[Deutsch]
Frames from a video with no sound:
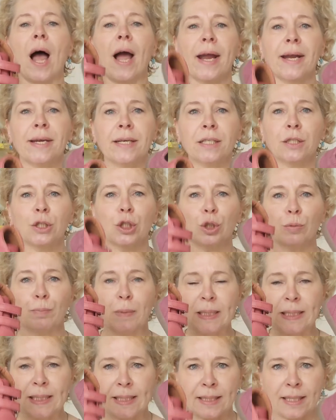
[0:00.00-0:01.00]
einen
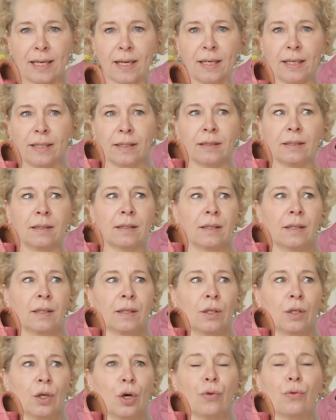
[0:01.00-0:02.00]
speziellen
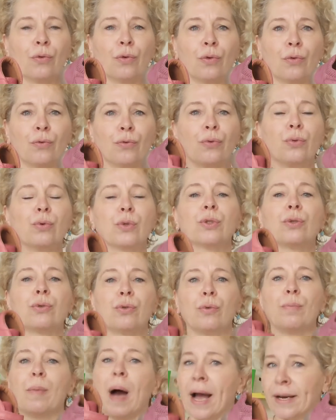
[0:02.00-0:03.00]

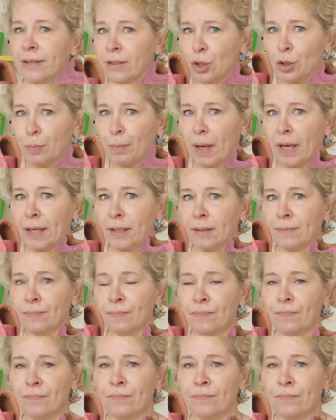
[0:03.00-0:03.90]
Fußtyp ansprechen,